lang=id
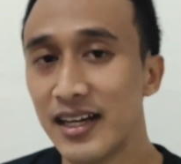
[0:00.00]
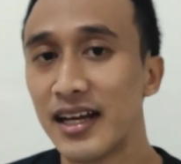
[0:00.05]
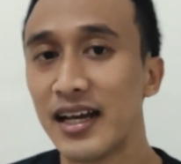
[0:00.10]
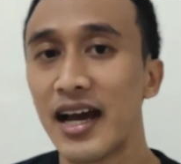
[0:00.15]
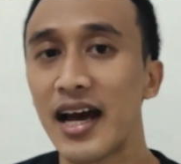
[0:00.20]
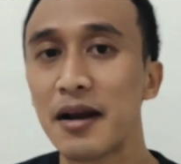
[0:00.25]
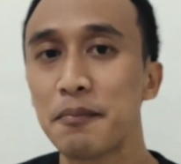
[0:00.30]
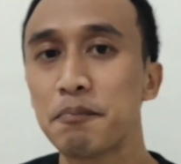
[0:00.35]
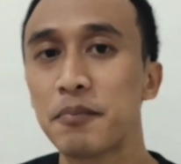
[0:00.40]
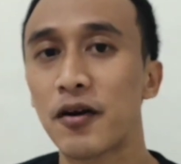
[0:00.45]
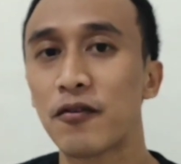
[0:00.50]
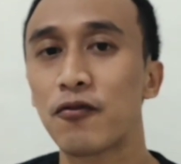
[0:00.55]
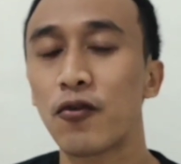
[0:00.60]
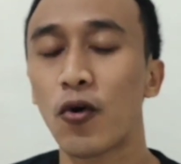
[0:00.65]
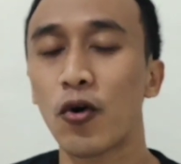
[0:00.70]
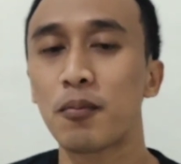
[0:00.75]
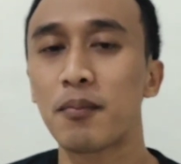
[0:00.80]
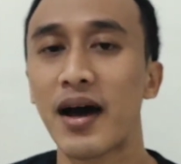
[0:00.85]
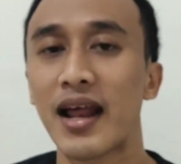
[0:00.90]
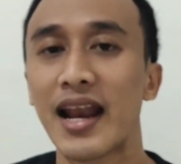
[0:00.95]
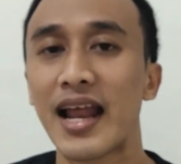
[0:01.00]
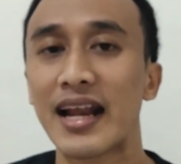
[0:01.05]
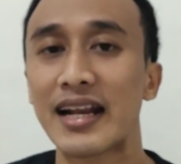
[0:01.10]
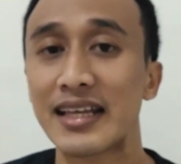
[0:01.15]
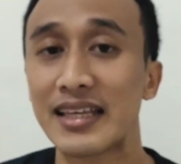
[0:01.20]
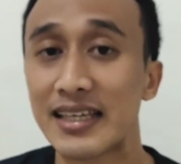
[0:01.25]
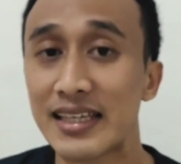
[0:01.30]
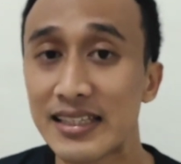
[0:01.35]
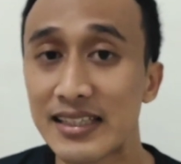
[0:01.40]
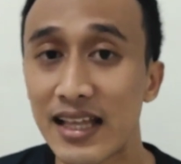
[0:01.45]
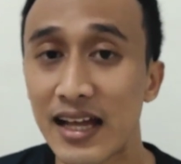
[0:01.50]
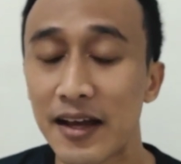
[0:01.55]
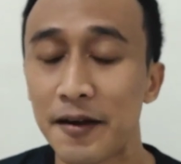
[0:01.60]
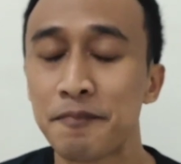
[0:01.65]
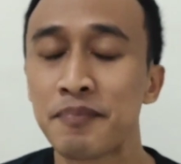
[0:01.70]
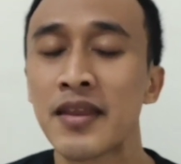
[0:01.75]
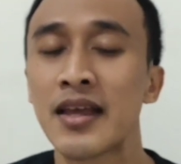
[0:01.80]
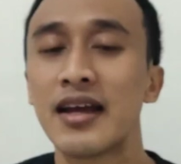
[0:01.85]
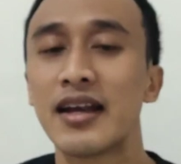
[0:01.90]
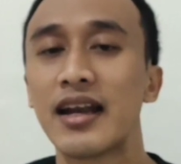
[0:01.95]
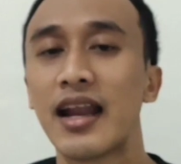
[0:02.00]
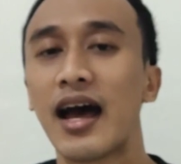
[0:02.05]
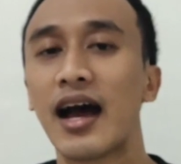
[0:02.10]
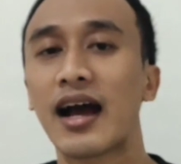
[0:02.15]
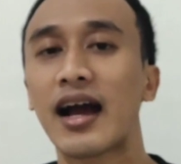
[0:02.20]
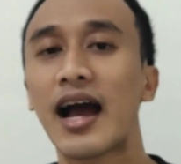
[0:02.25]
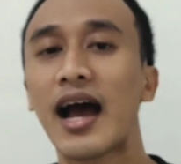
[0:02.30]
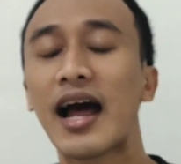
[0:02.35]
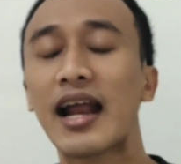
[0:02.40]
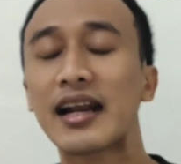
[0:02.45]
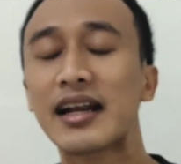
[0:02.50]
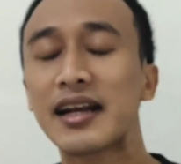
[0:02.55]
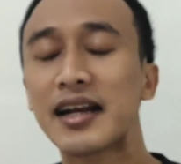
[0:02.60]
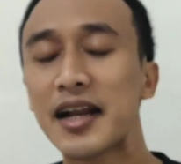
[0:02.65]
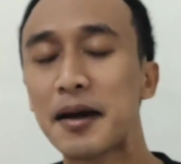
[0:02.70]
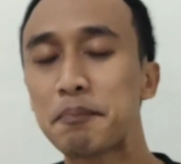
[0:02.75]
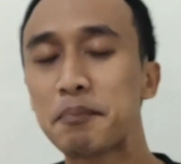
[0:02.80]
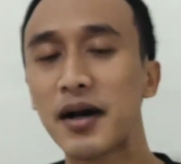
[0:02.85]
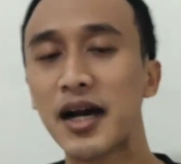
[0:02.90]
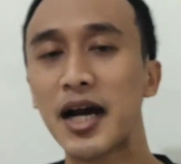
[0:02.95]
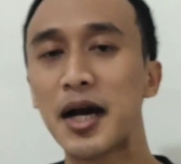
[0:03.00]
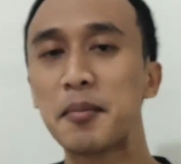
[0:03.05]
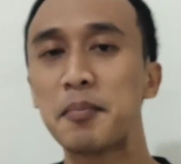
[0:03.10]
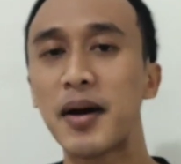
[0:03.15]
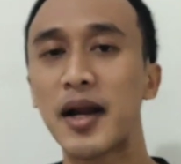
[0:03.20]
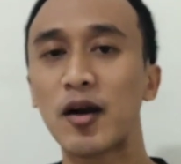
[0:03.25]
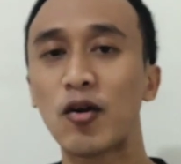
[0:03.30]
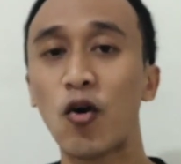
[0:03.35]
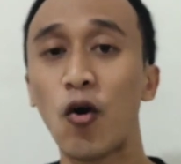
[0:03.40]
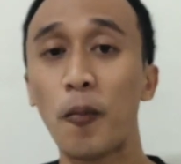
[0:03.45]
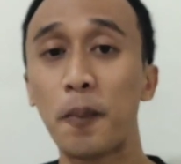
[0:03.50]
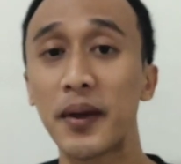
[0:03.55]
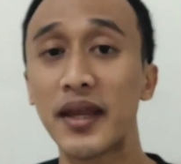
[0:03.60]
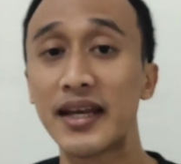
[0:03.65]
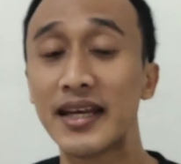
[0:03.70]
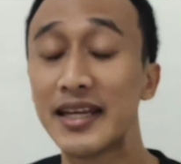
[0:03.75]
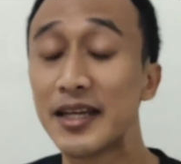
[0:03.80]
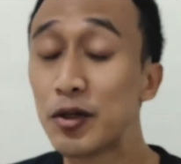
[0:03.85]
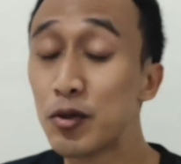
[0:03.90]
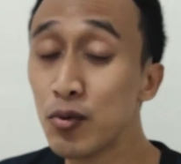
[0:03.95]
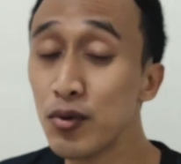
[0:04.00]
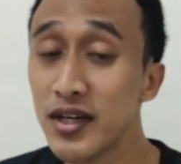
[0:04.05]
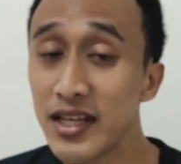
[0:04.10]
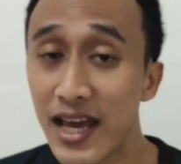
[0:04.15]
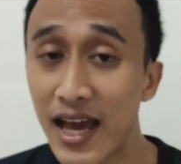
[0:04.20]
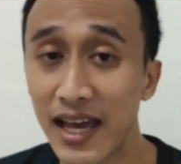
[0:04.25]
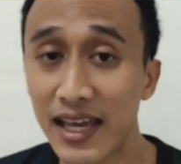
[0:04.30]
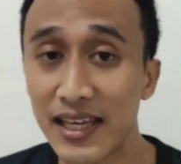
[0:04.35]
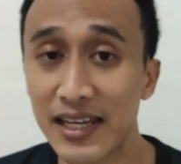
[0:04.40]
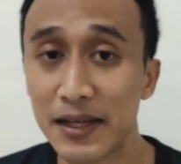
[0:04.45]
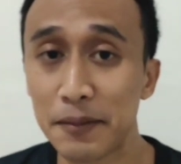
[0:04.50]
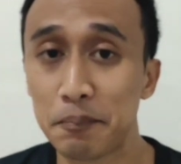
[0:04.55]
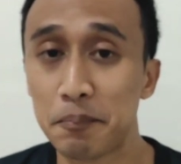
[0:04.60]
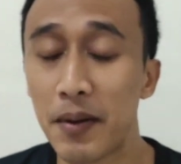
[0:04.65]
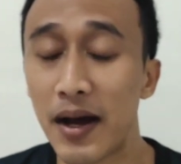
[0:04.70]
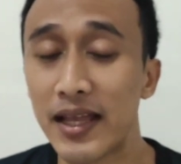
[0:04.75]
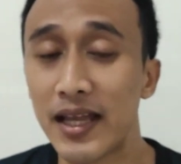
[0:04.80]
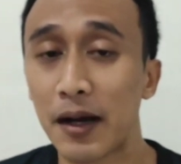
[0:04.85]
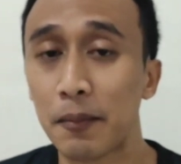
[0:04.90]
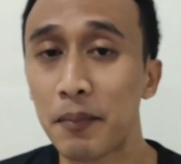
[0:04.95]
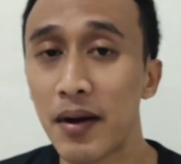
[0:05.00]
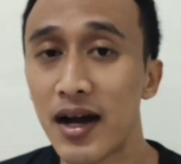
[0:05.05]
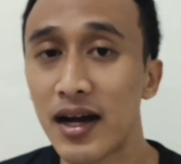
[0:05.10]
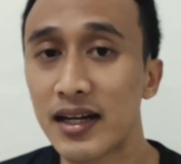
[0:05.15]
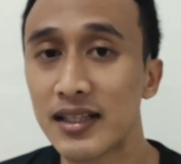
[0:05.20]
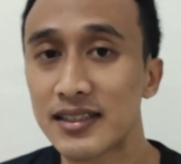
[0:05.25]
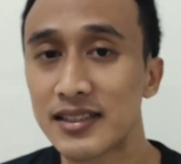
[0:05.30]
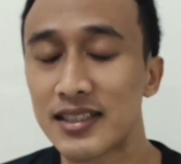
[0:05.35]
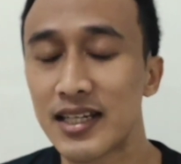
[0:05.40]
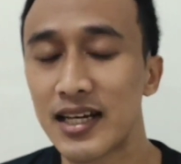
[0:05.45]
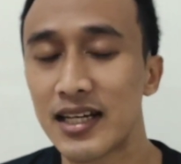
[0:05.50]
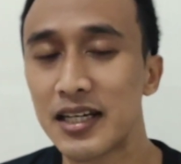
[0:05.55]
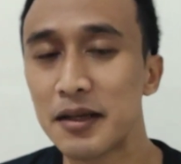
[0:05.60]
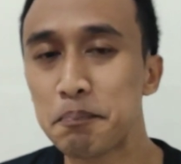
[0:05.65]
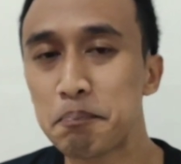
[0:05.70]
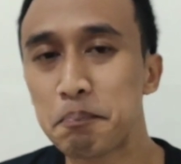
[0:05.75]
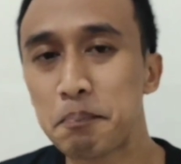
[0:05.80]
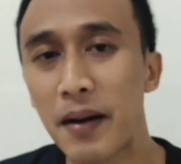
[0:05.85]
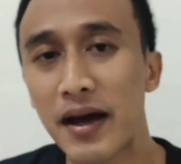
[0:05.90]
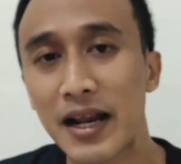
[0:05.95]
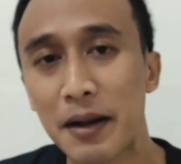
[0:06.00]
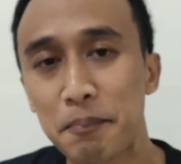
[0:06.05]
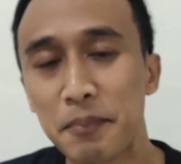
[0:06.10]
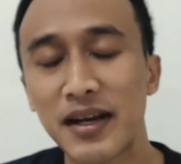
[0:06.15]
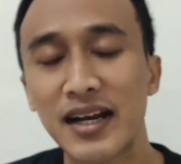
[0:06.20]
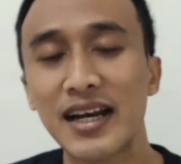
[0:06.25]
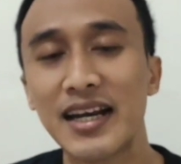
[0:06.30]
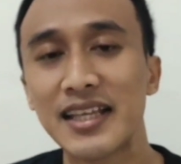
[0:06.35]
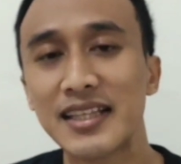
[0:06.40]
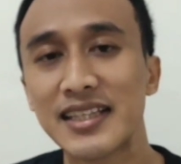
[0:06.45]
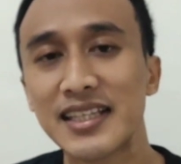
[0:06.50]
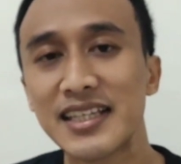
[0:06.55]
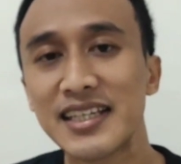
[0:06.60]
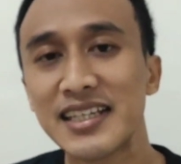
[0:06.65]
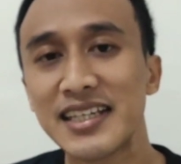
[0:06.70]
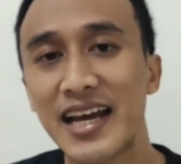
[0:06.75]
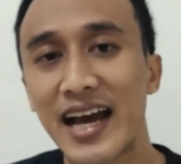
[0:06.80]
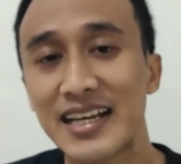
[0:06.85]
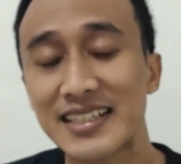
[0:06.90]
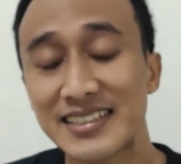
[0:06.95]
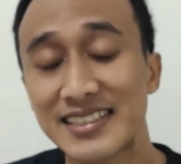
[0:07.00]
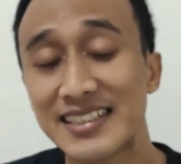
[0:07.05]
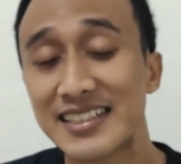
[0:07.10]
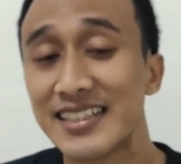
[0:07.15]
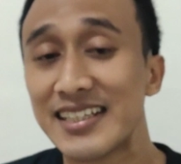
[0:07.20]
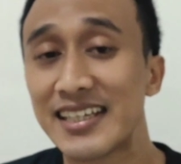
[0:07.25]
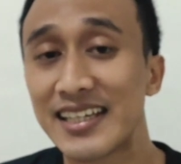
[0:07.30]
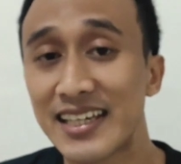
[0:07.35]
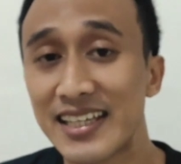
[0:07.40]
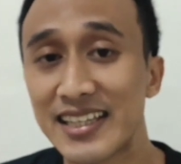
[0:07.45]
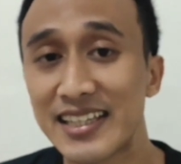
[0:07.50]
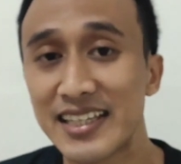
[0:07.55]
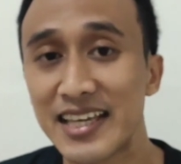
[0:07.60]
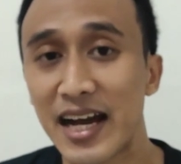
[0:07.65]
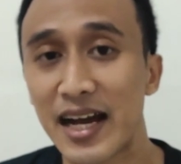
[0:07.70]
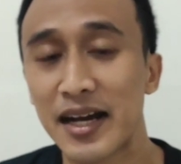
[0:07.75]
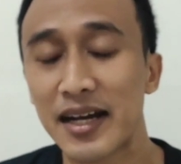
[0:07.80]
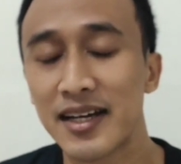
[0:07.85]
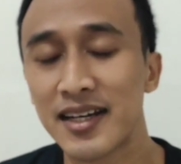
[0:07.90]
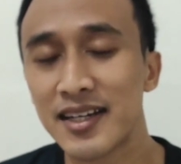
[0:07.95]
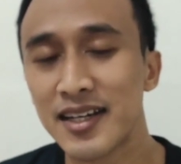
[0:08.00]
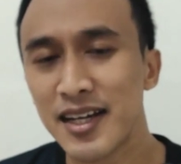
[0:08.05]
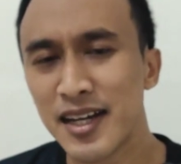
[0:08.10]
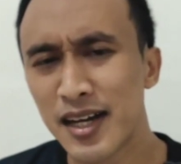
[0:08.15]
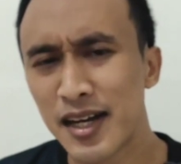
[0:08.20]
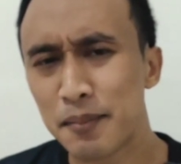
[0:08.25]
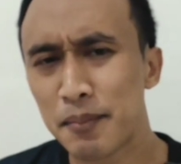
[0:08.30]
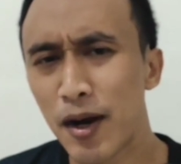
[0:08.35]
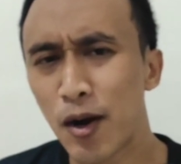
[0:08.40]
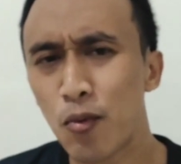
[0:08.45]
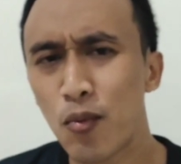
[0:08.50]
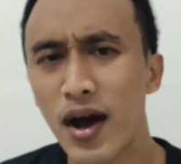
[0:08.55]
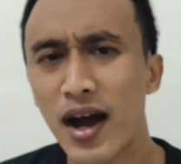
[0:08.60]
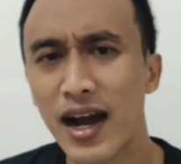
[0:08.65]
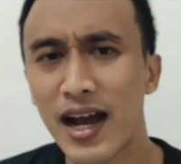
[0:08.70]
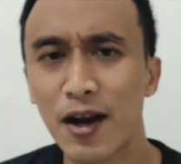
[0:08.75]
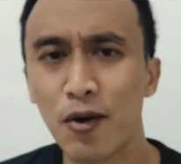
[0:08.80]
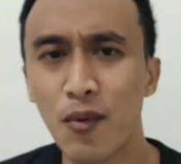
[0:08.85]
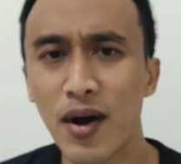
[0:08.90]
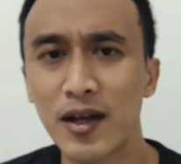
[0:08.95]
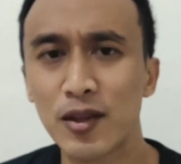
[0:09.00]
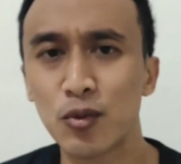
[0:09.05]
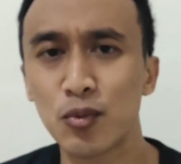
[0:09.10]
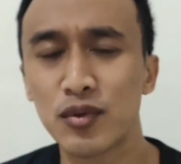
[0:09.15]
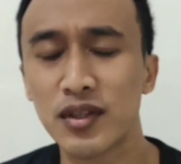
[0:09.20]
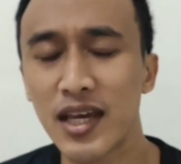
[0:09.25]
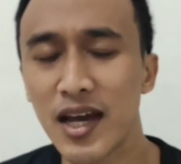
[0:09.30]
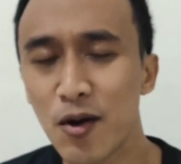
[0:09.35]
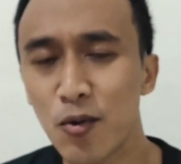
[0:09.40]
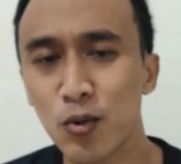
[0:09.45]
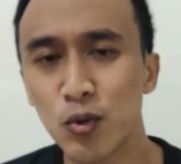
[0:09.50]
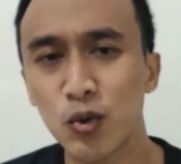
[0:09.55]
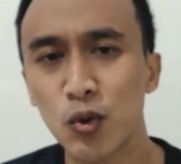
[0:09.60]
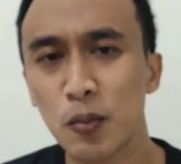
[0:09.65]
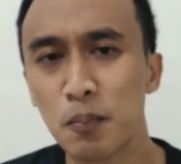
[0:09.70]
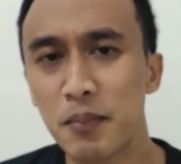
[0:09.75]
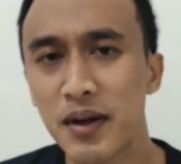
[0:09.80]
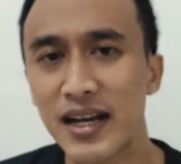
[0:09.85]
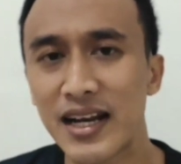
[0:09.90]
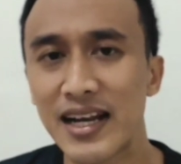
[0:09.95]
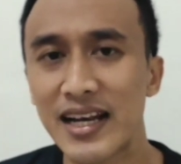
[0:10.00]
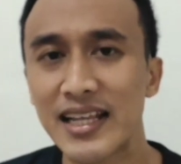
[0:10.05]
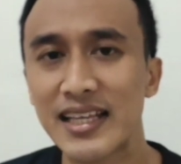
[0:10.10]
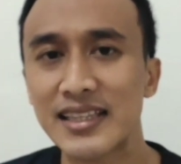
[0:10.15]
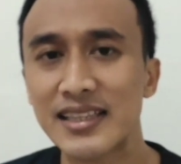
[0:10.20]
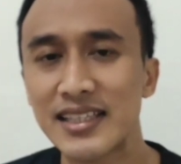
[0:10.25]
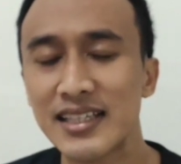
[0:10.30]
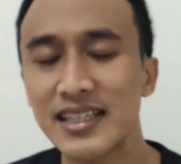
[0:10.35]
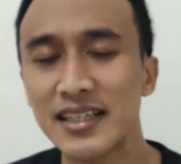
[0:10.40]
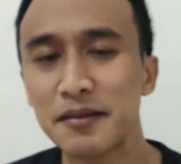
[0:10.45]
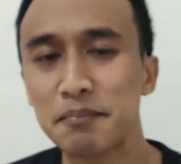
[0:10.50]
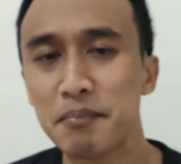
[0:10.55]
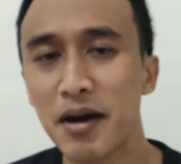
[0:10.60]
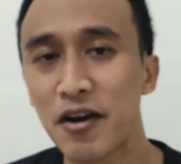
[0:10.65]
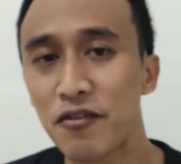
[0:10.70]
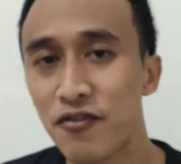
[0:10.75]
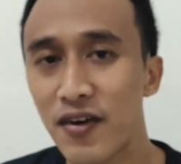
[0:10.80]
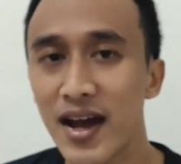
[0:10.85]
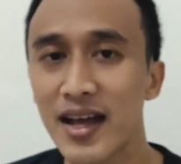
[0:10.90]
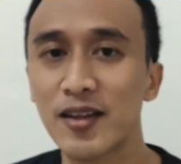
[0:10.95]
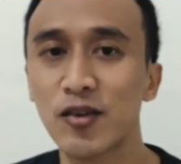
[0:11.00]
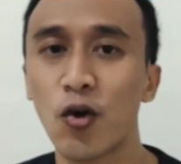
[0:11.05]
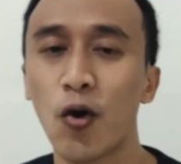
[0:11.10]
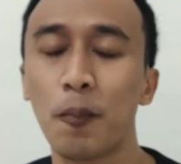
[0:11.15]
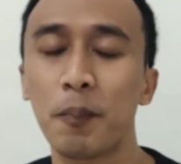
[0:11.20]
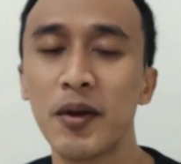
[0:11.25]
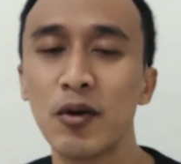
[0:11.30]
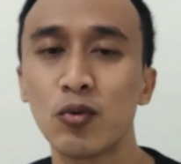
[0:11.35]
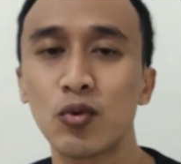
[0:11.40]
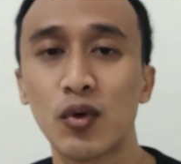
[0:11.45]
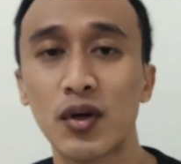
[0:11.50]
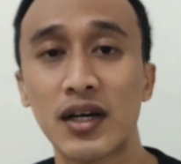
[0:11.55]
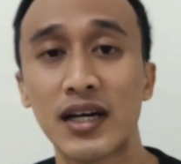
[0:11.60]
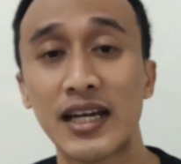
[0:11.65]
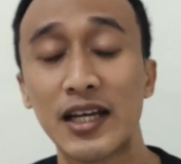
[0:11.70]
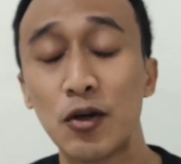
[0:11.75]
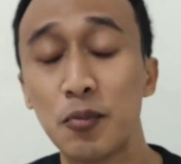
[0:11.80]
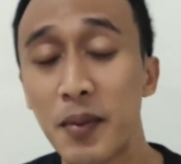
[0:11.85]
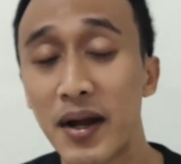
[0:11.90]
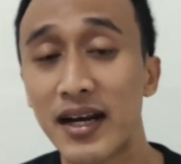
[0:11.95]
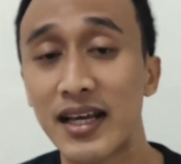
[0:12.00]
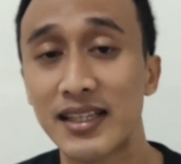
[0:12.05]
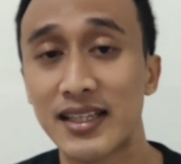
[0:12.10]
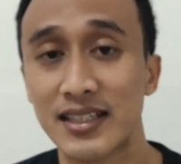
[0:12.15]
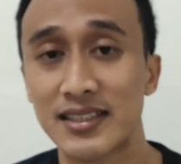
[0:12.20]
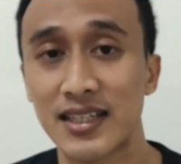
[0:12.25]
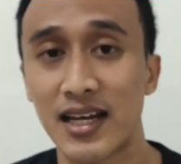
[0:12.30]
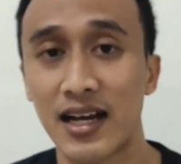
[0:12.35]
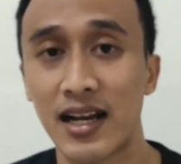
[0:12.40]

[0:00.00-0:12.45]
dengan performa lari kita? Nah, karena penggemar kopi di dunia ini banyak banget, jadi para peneliti nggak sedikit yang meluangkan waktunya untuk meneliti manfaat kopi untuk kehidupan kita